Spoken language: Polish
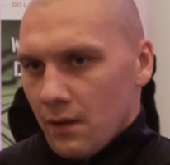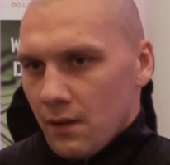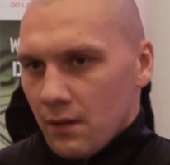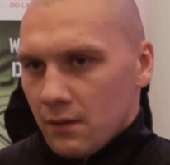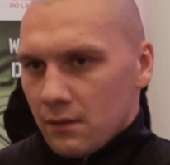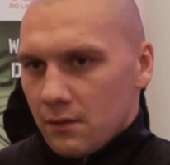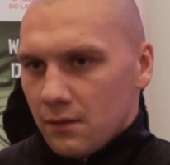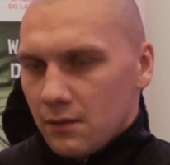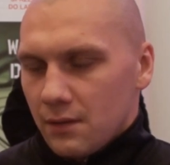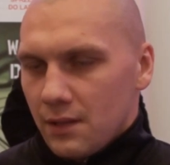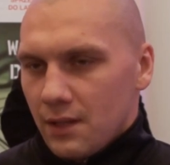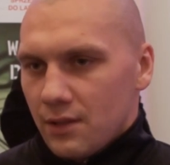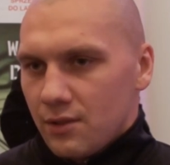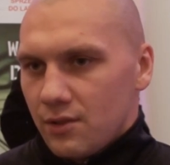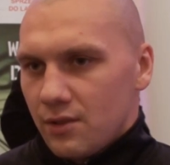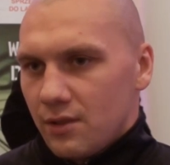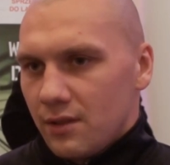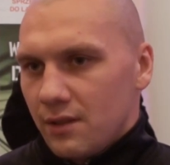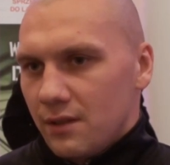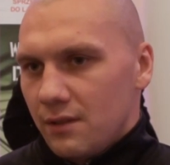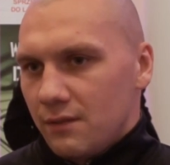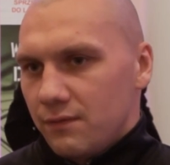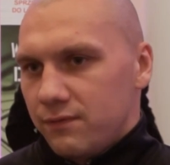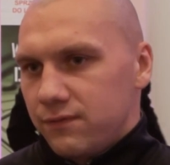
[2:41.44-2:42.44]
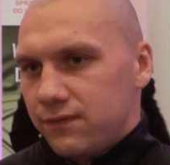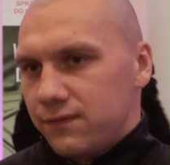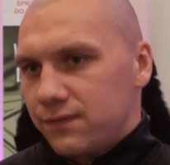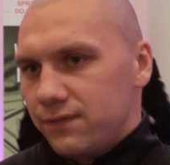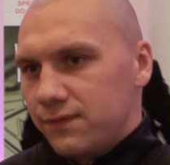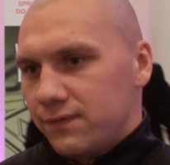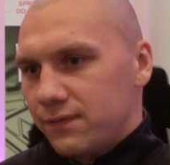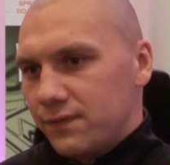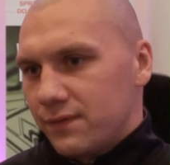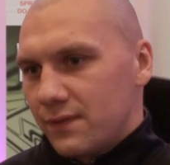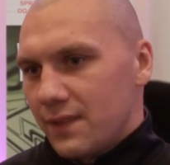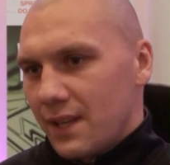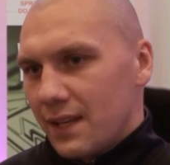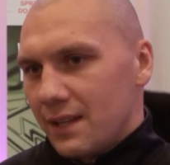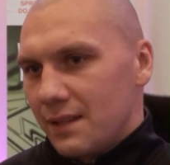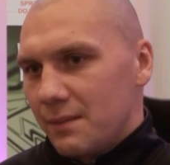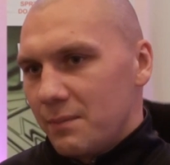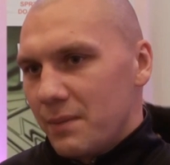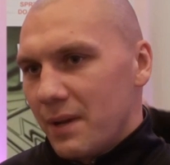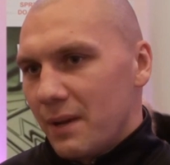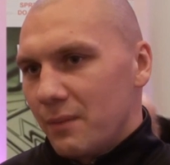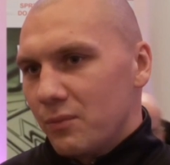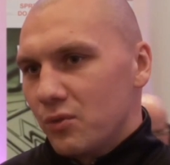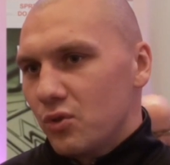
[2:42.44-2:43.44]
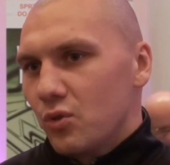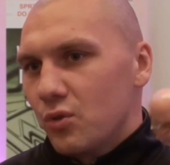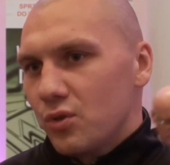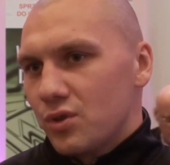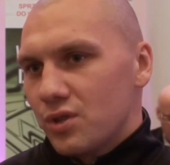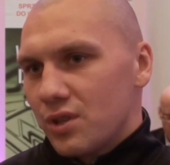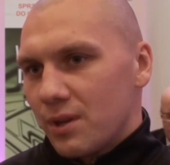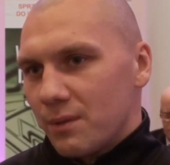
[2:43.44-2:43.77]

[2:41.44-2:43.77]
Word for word: To znaczy wtedy miałem dłuższe